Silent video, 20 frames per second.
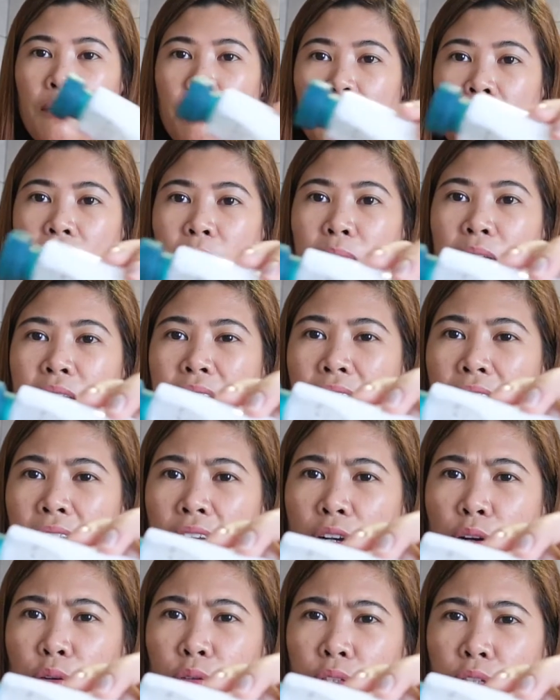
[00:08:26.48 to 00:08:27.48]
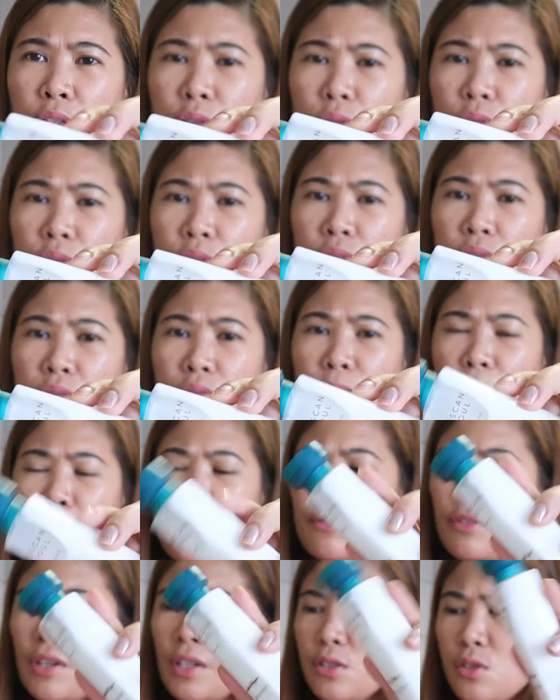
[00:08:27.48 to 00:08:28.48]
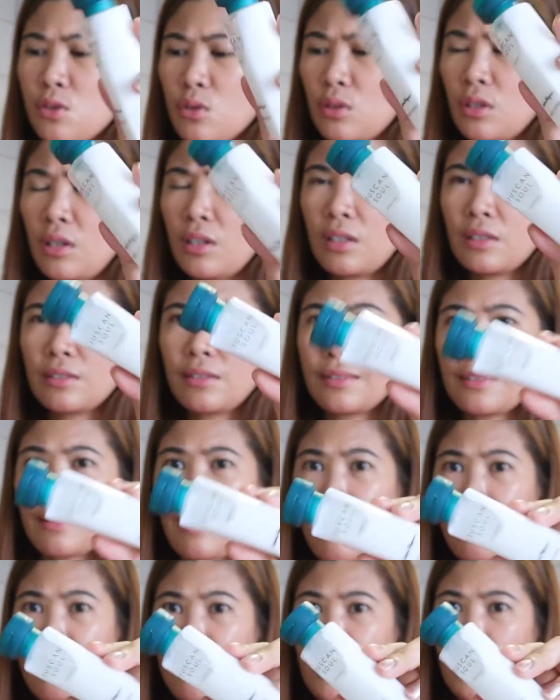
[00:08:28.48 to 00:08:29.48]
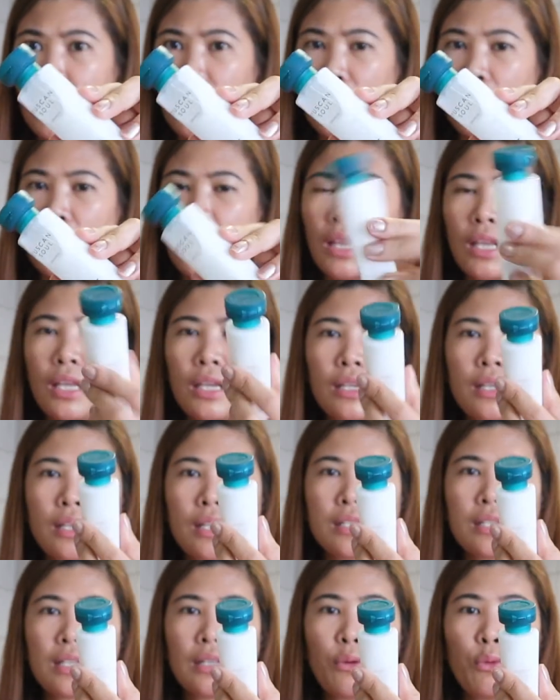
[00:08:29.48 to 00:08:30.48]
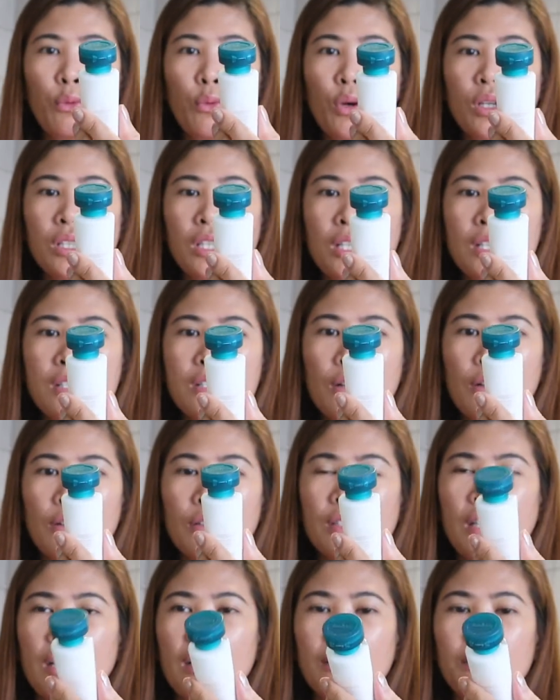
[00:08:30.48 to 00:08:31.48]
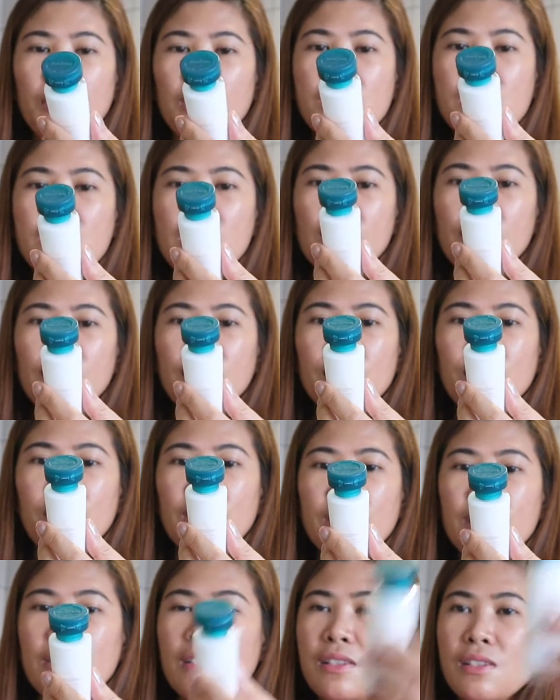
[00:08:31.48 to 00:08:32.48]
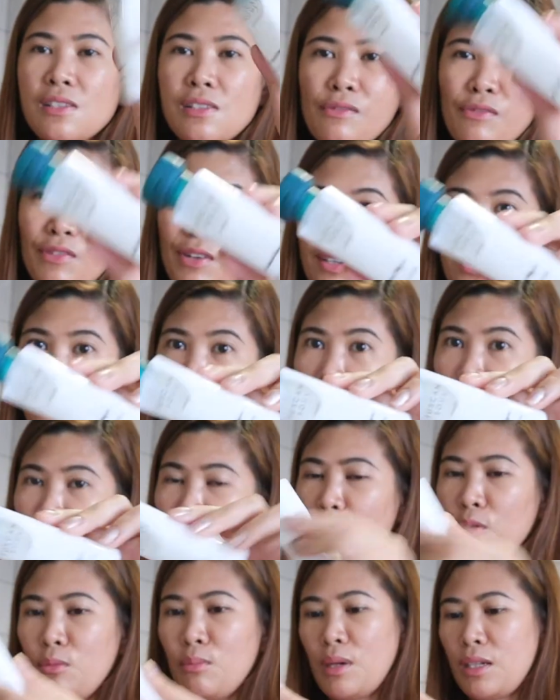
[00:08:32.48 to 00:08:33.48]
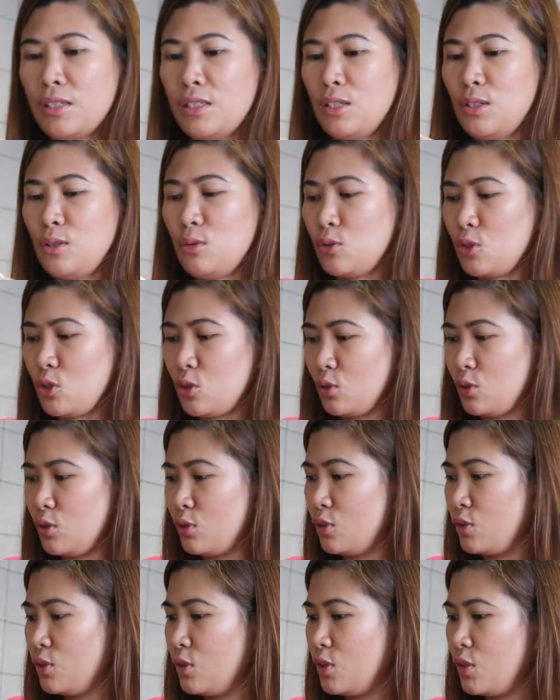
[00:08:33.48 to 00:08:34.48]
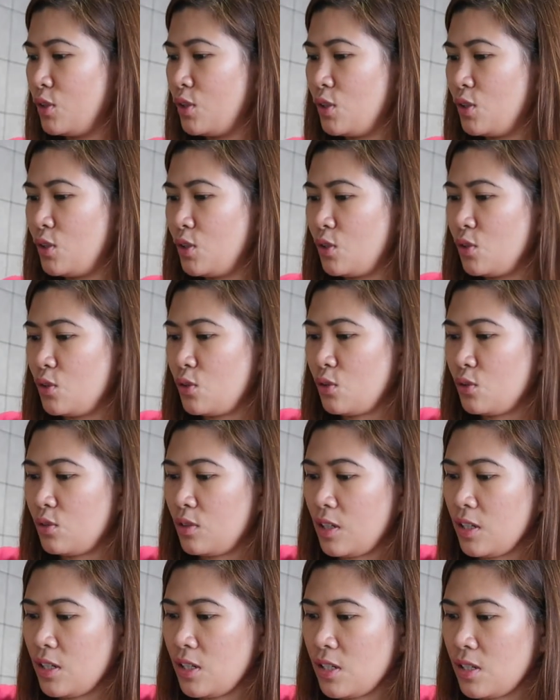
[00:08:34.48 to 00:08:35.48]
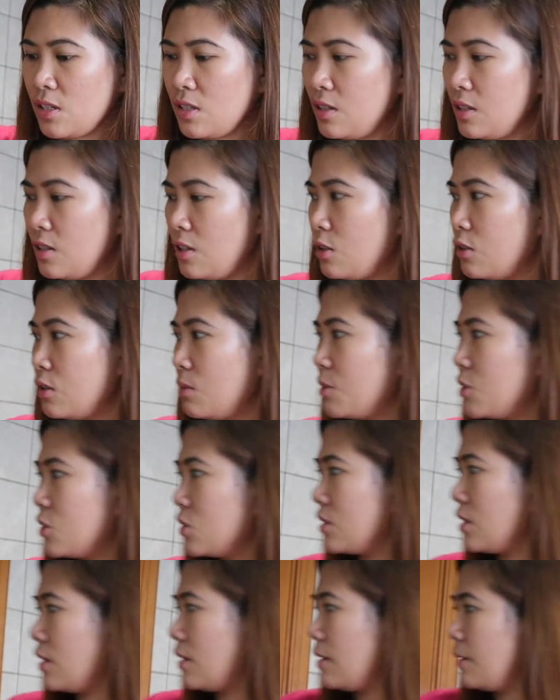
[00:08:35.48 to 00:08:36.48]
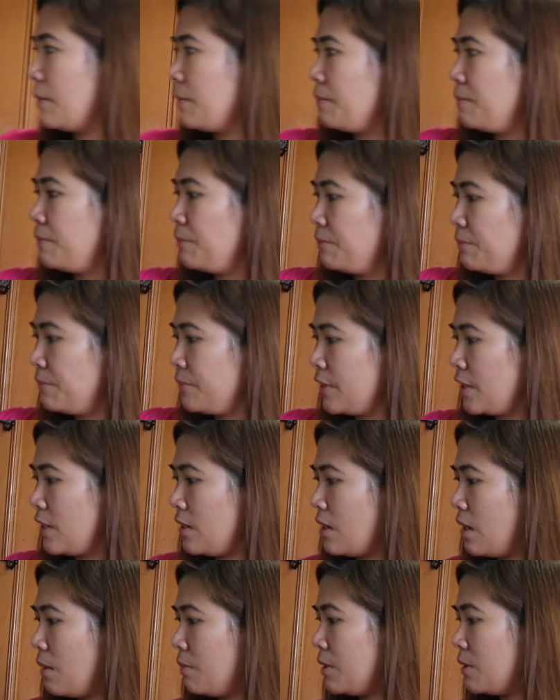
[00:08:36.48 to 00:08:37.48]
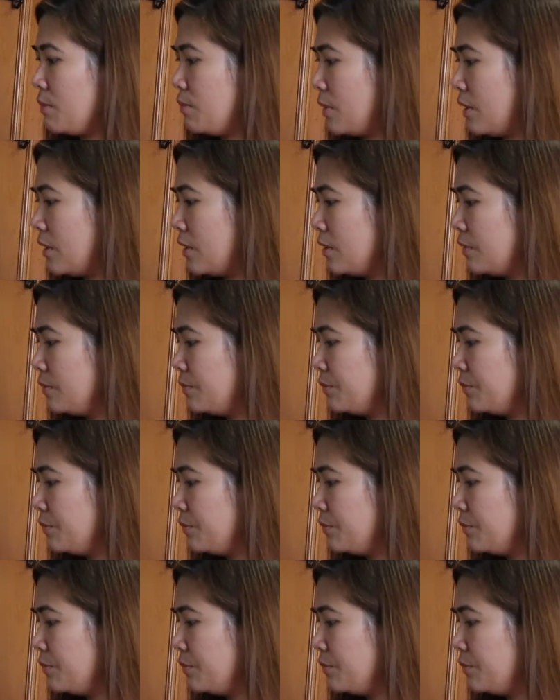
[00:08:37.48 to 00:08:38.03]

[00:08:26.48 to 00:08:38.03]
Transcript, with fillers: Binibigyan lang ako nito ng mga friends ko na nagta-travel kasi nakukuha nila sa hotel. But, but this is a Ferragamo body lotion. So, nice. Hindi ko naman siya magamit pa.